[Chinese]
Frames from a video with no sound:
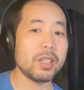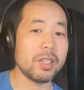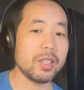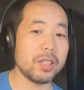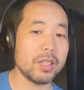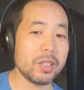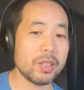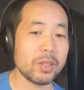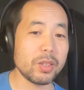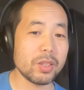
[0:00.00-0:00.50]

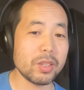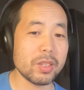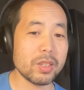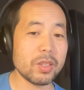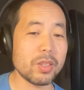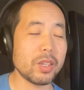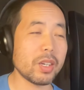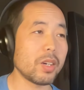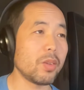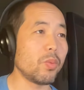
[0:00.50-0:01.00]
那
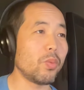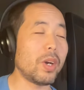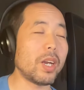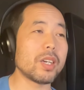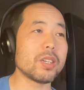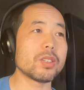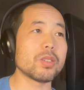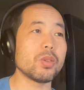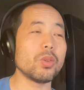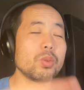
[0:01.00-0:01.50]
那个
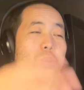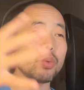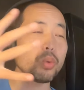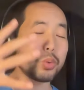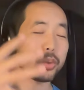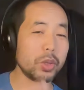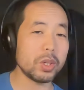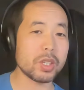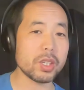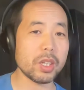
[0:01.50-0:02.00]
完了之后
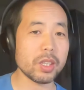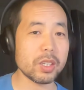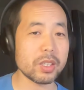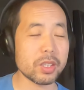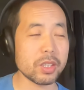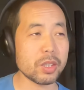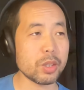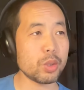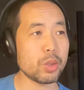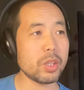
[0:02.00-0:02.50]
又学这样
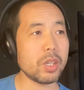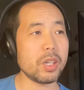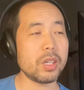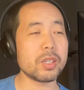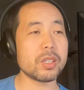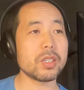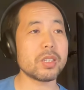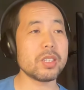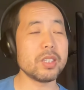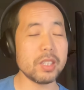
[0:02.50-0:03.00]
的知识，学那
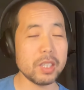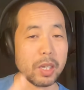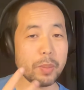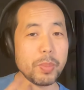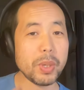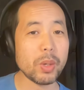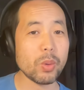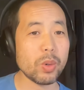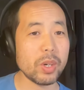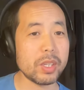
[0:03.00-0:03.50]
样的知识，你
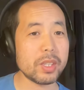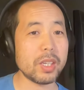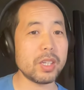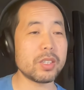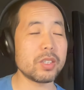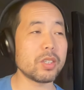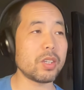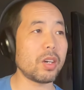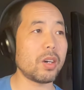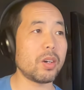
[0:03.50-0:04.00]
才背过来，你
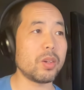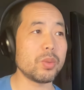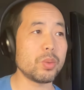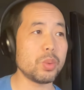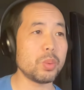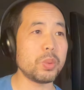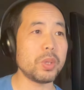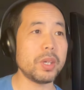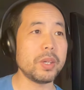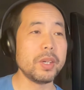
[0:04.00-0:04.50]
才知道。
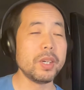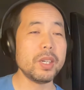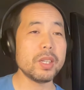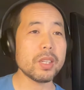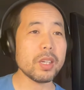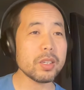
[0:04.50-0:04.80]
对不对？